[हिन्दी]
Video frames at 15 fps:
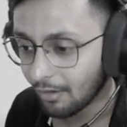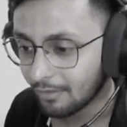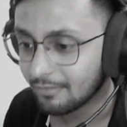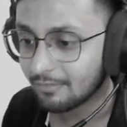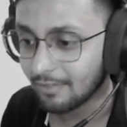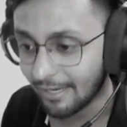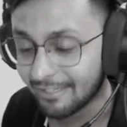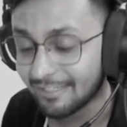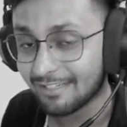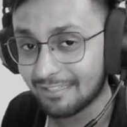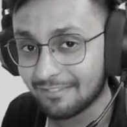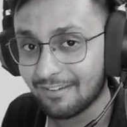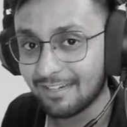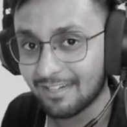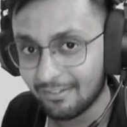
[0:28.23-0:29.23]
ट्राई
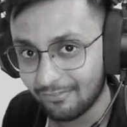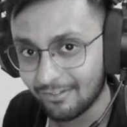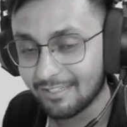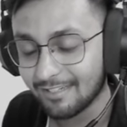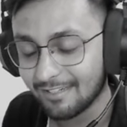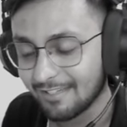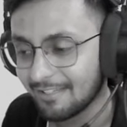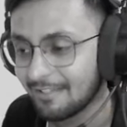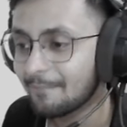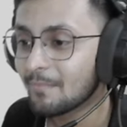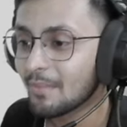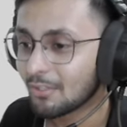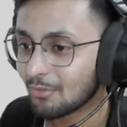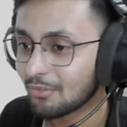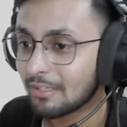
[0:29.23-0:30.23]
करने वाले हैं डिफीट करने की
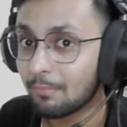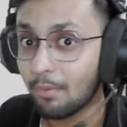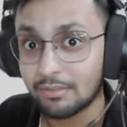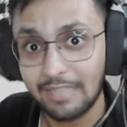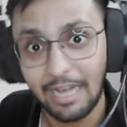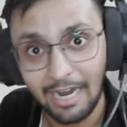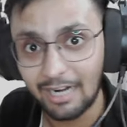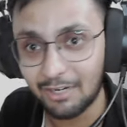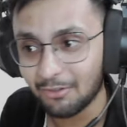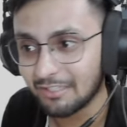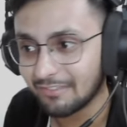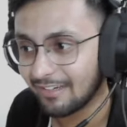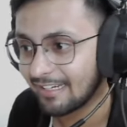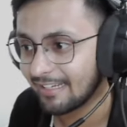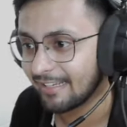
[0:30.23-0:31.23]
क्योंकि बॉस हार्ड होने
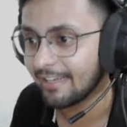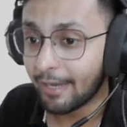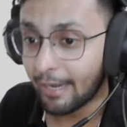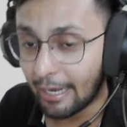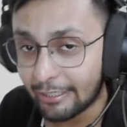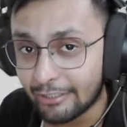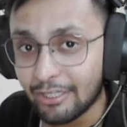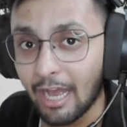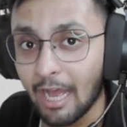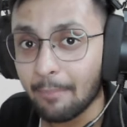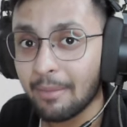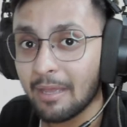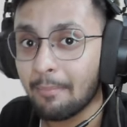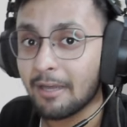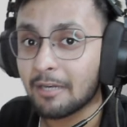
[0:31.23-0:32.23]
वाले हैं एंड यहाँ
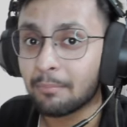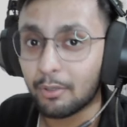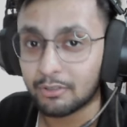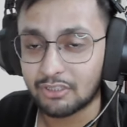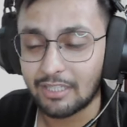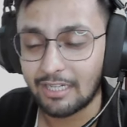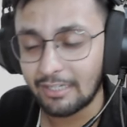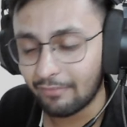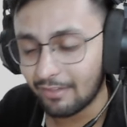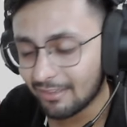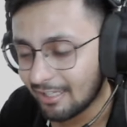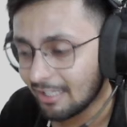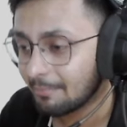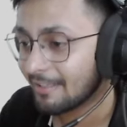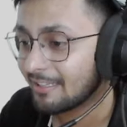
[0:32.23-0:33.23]
पे हमारे बॉस का लेवल
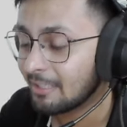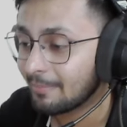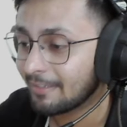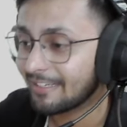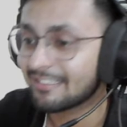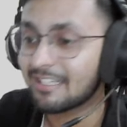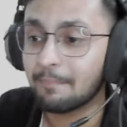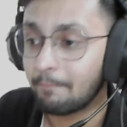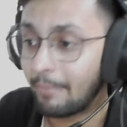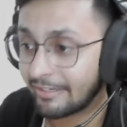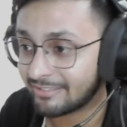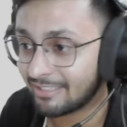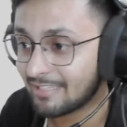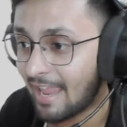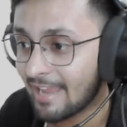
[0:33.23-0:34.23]
धीमे धीमे करके
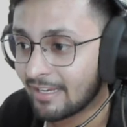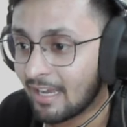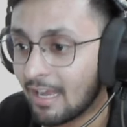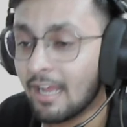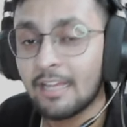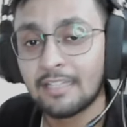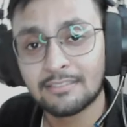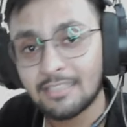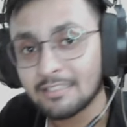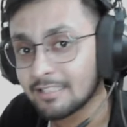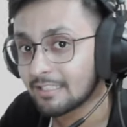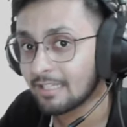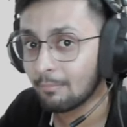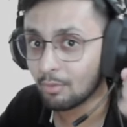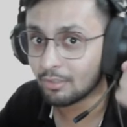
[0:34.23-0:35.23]
बढ़ता जाएगा जैसे
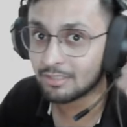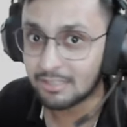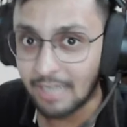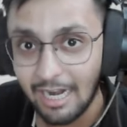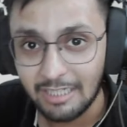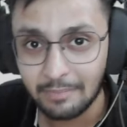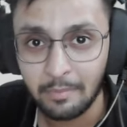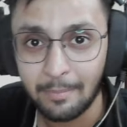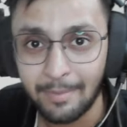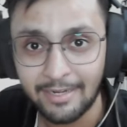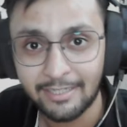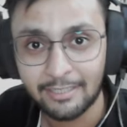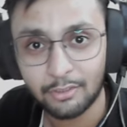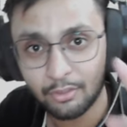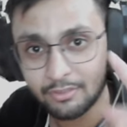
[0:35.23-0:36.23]
कि हम लोग स्टार्टिंग में
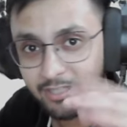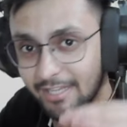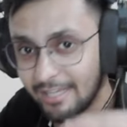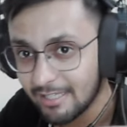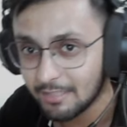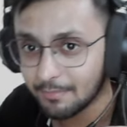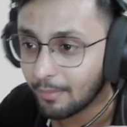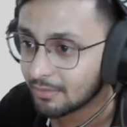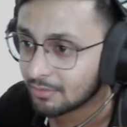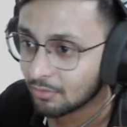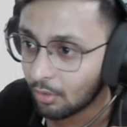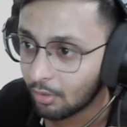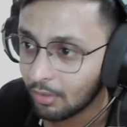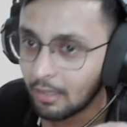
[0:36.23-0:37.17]
मारेंगे थोड़े से ईजी बॉस को